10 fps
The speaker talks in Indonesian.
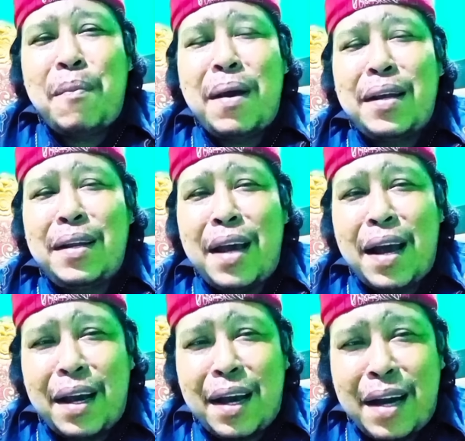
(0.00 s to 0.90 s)
pasti
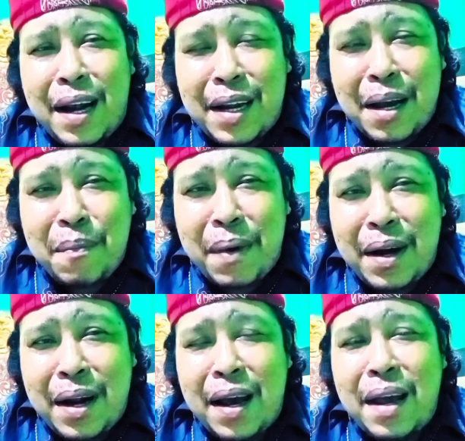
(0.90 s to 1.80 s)
akan datang
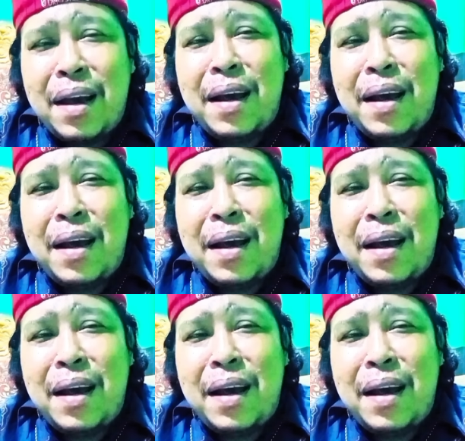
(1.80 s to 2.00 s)
pada